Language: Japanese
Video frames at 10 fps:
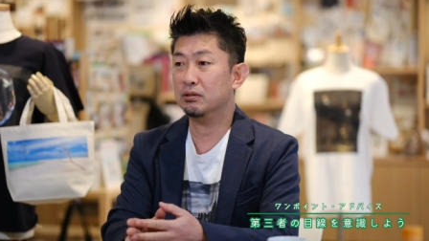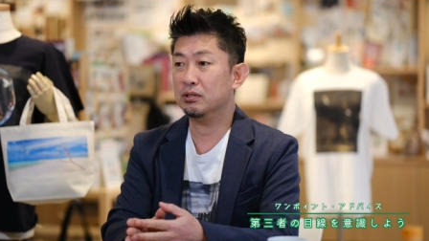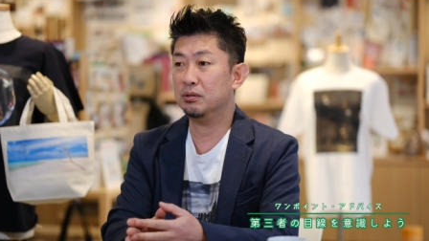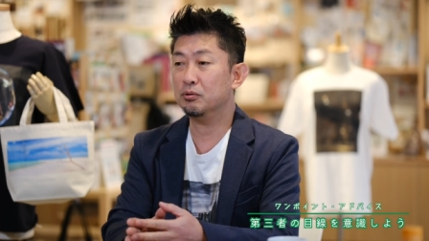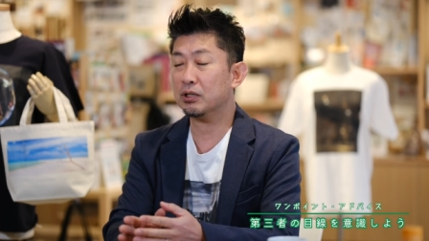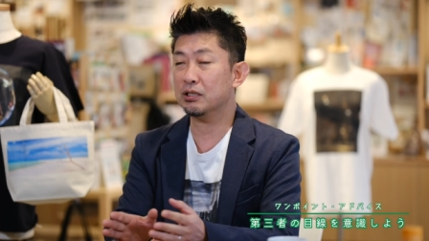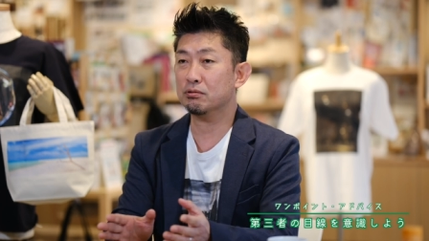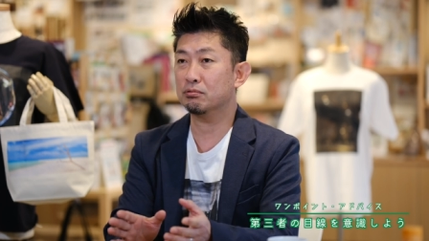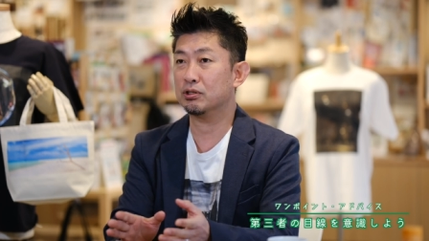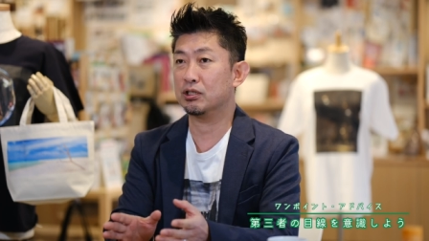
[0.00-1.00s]
自分の家
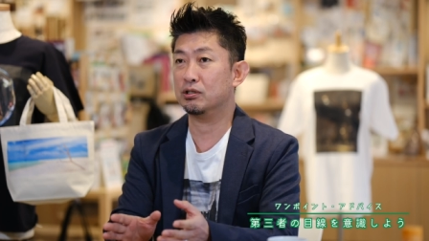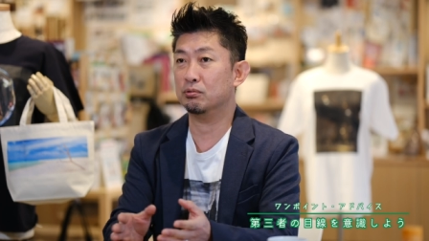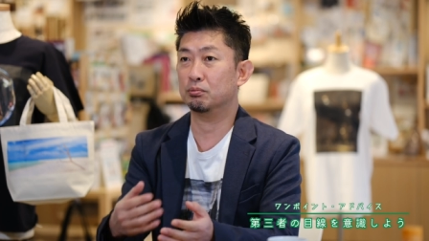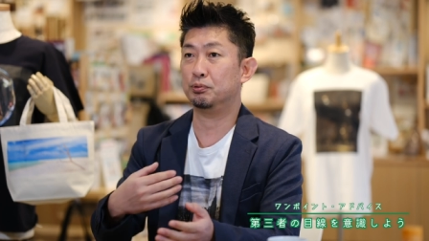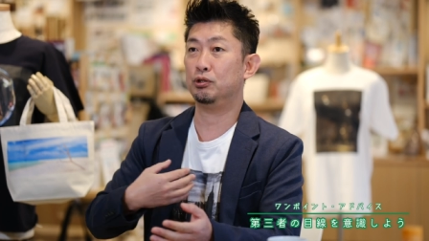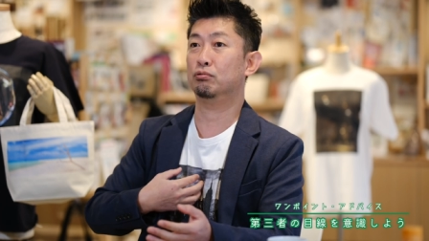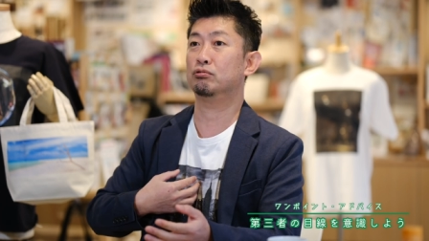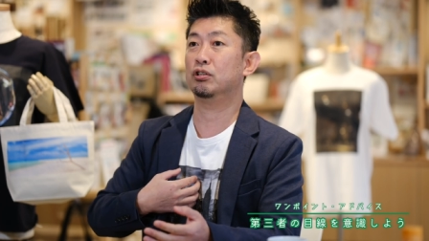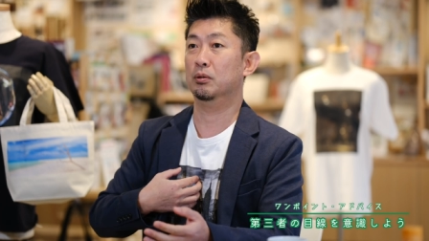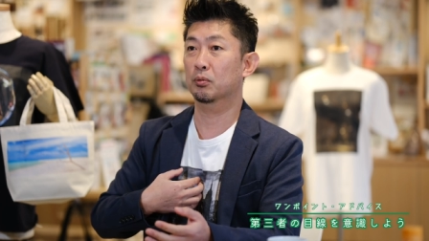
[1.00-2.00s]
族の写真をプリント
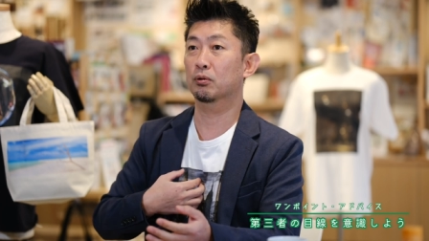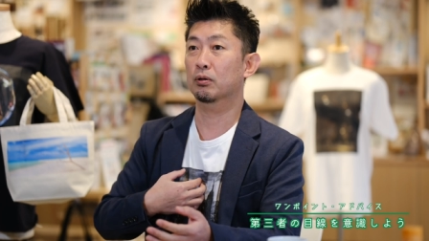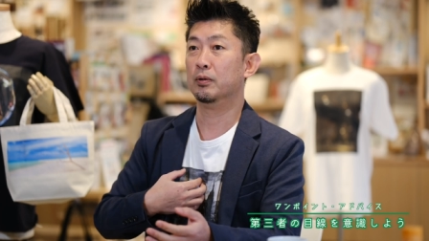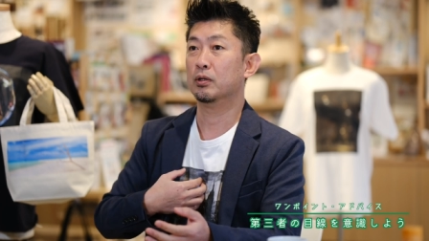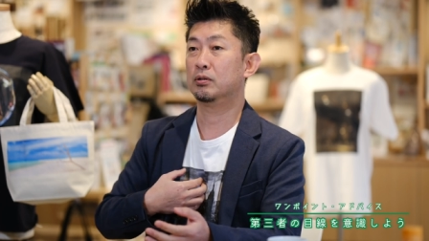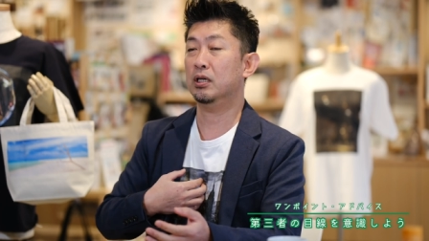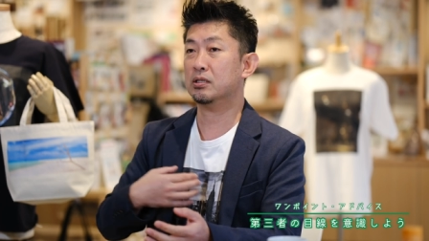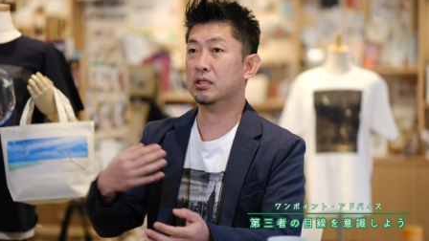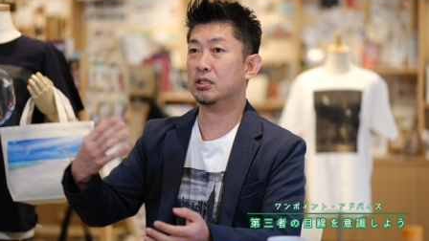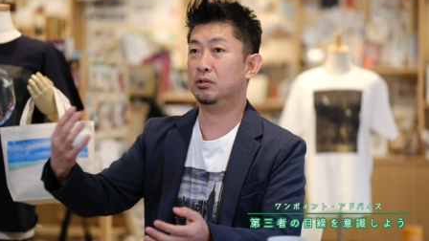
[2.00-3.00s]
してても第
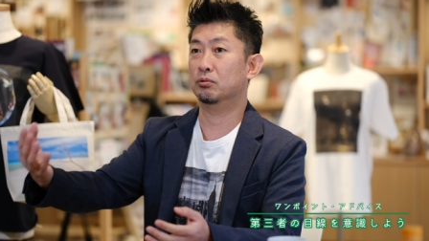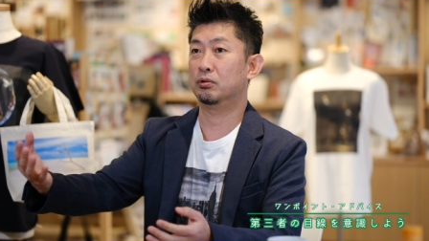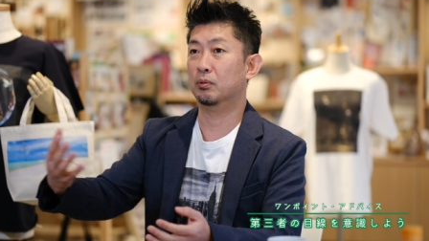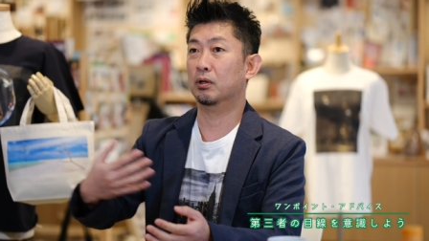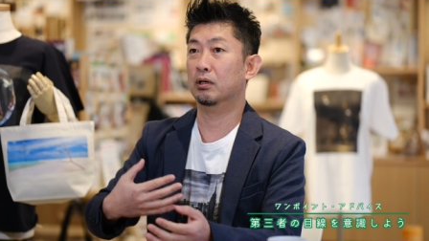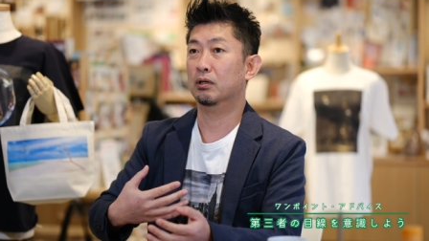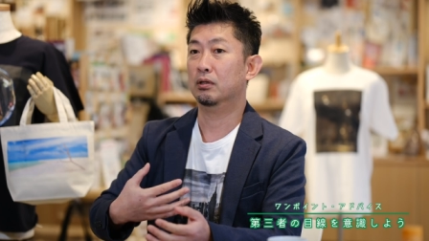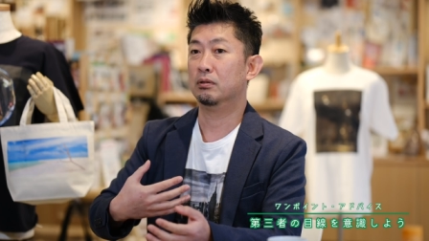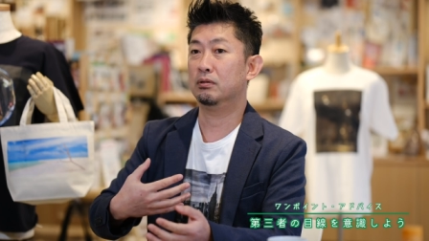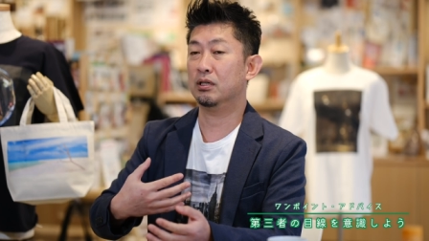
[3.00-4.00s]
三者にとっては
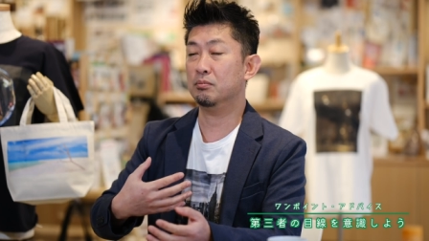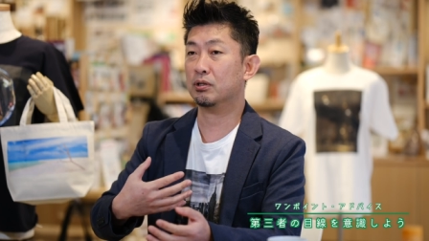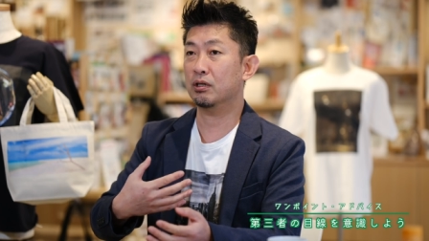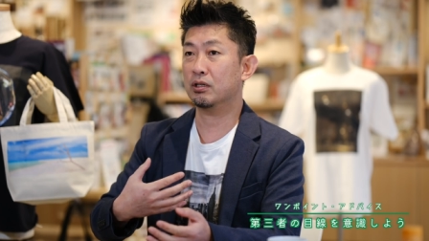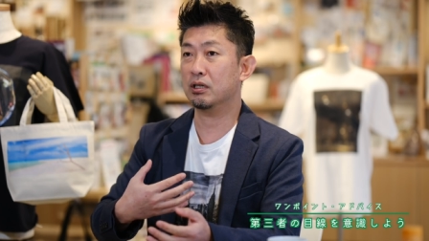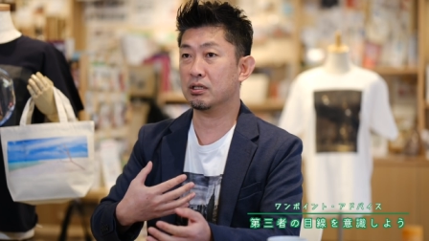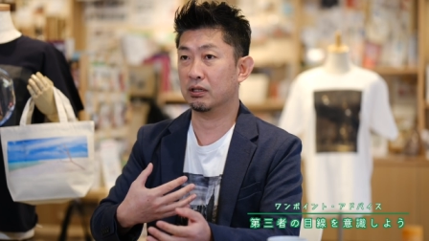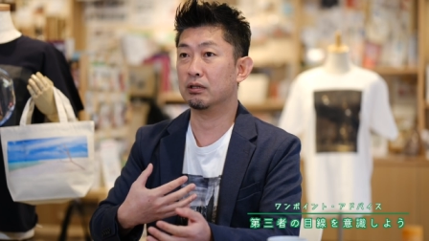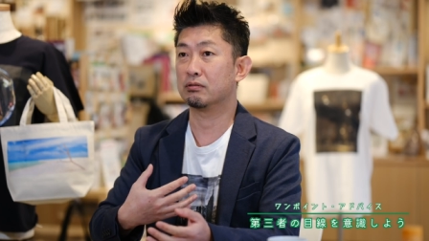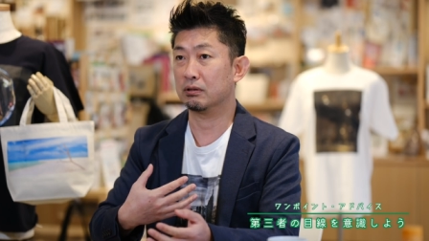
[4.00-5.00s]
何も関係ないじゃ
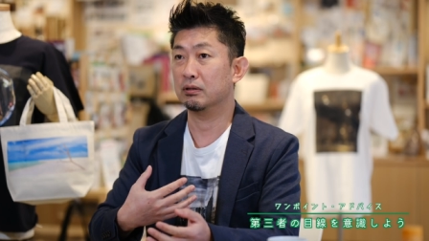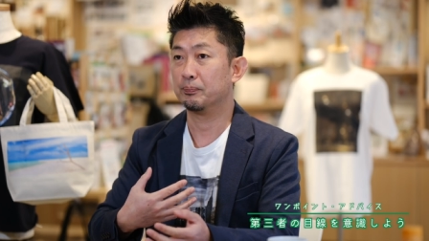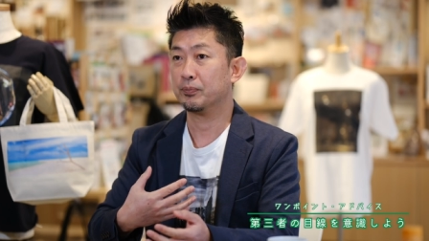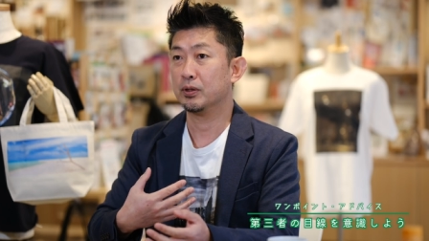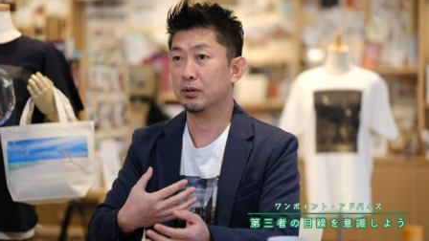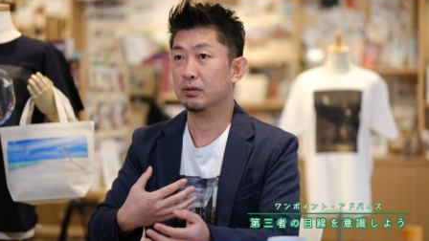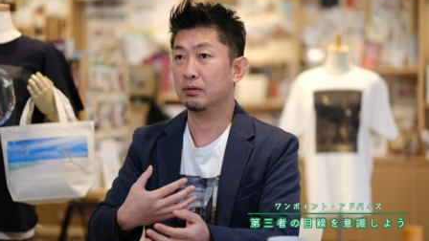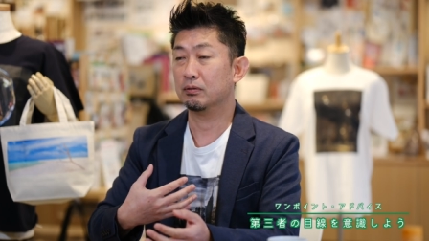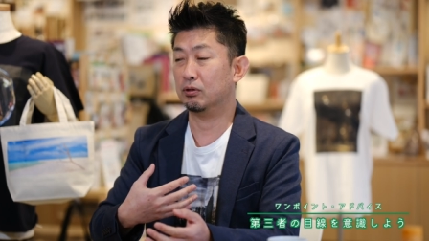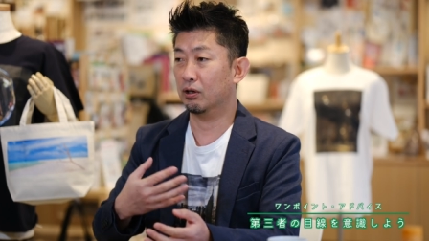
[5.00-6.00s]
ないですか
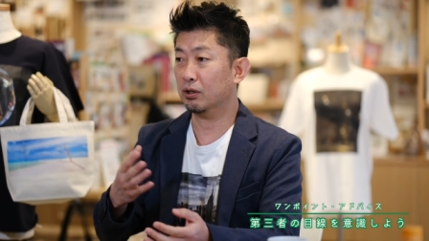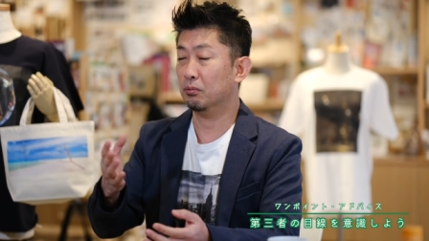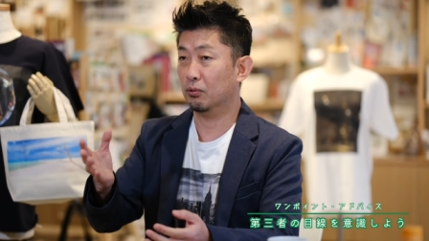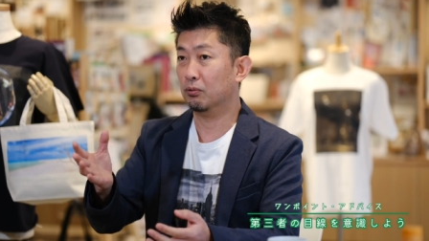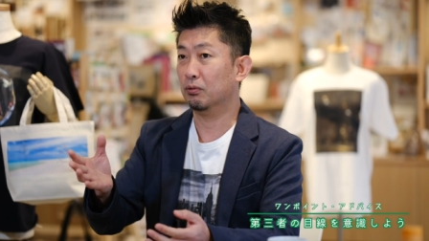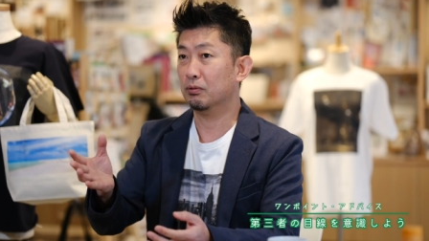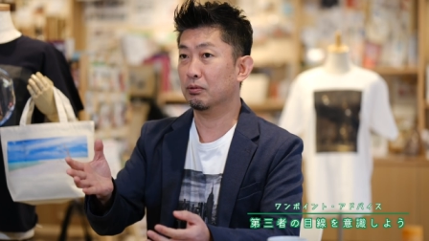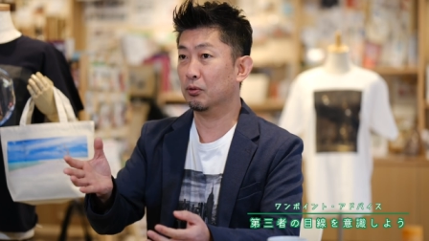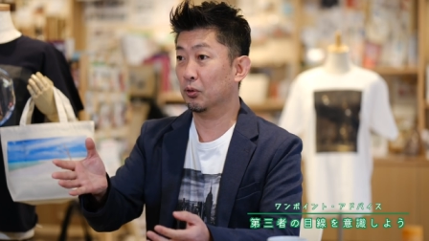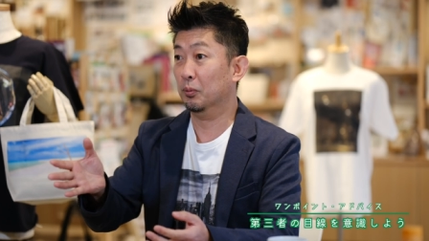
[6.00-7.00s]
誰この
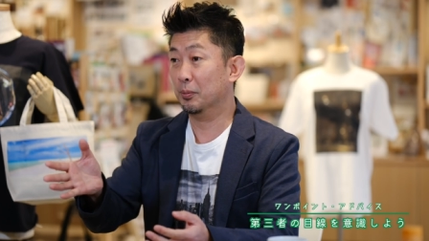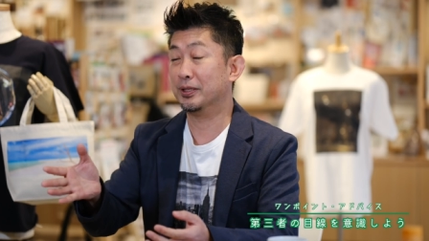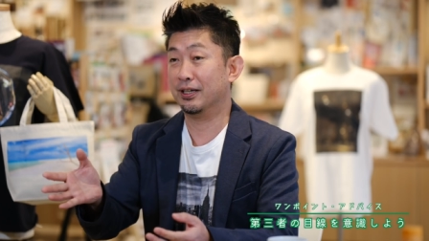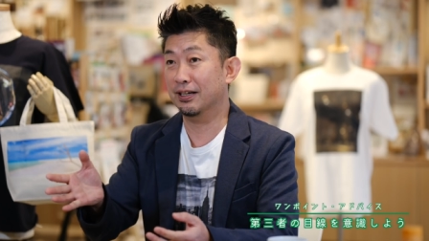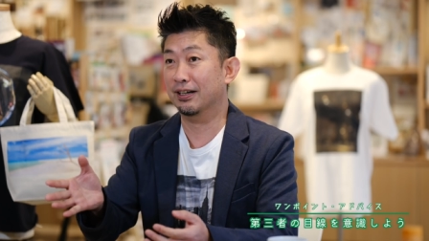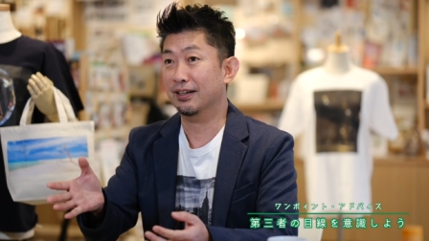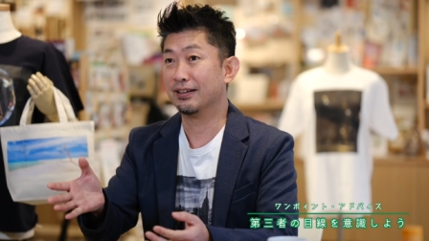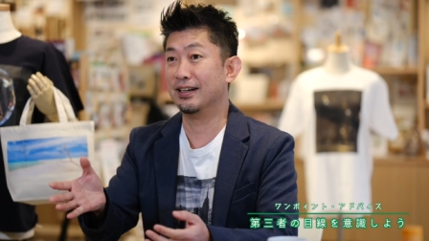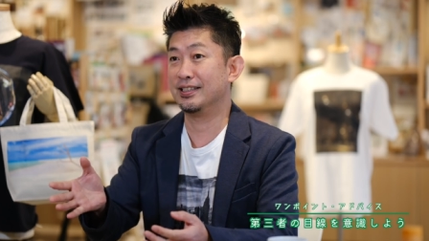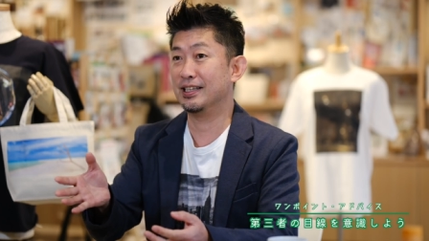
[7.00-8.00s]
子供みたいな
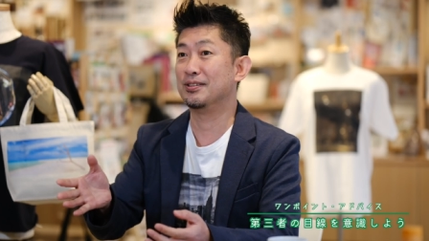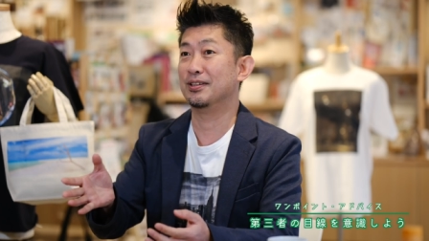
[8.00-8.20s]
感じになる